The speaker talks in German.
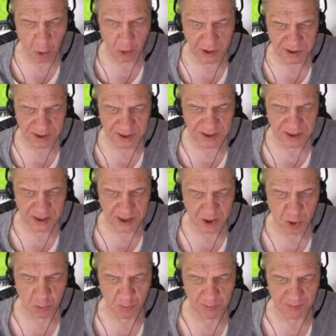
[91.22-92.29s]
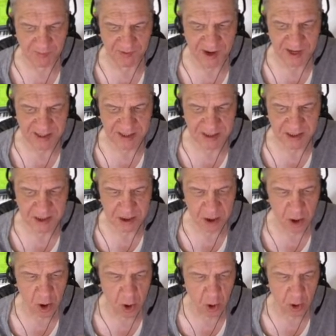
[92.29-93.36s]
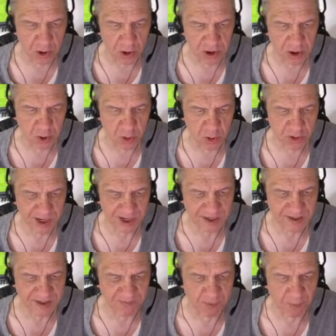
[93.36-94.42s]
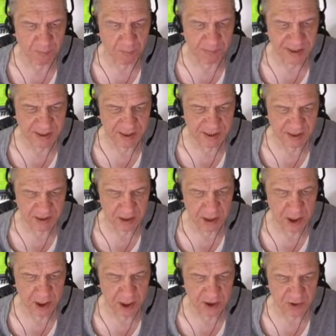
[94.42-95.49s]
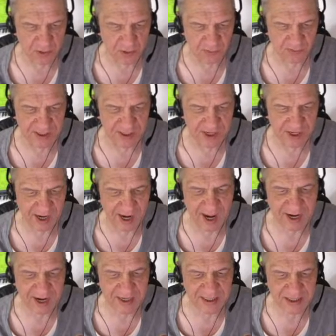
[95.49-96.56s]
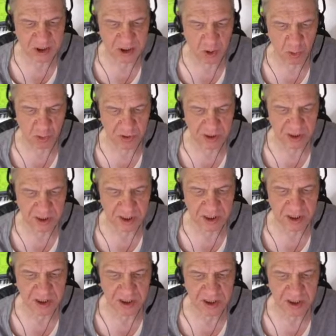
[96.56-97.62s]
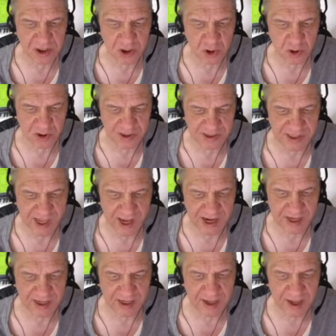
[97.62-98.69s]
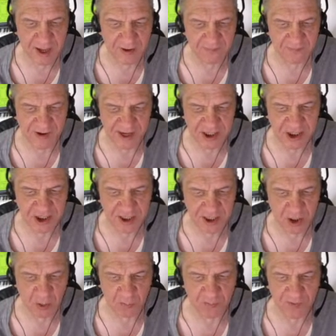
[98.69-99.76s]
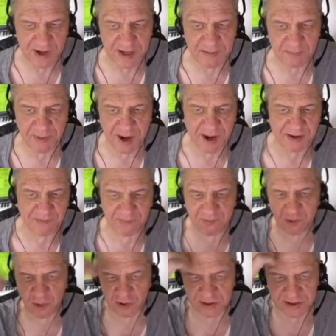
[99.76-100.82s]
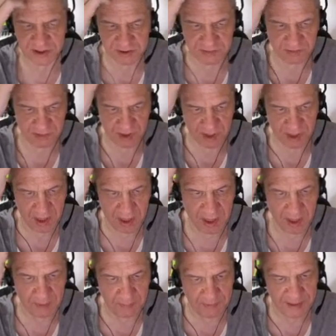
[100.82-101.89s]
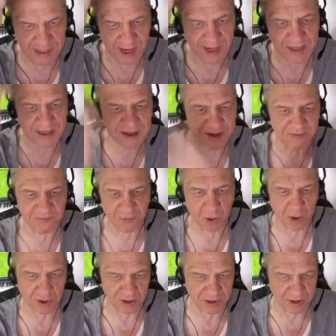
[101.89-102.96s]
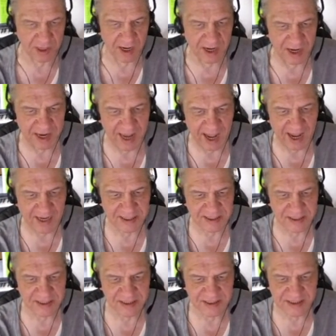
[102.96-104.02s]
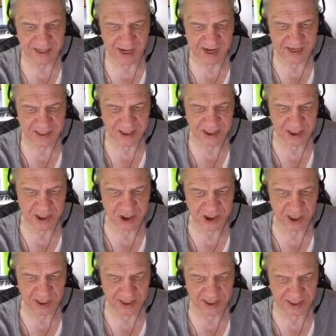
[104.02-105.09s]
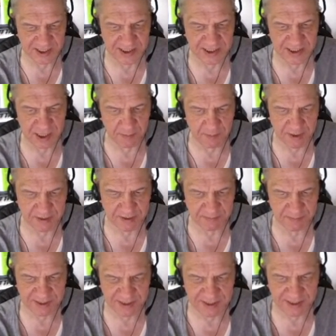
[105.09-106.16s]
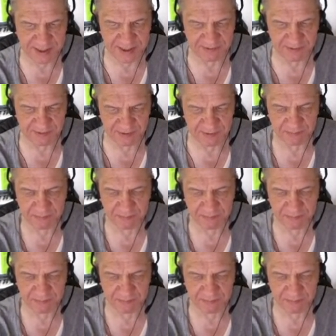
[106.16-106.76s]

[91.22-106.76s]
und diese zu bewerten und zu transformieren, sowie Reaktionen zu zeigen, welche die Umwelt beeinflussen. Mit anderen Worten, Lernen zeigt sich in dieser Perspektive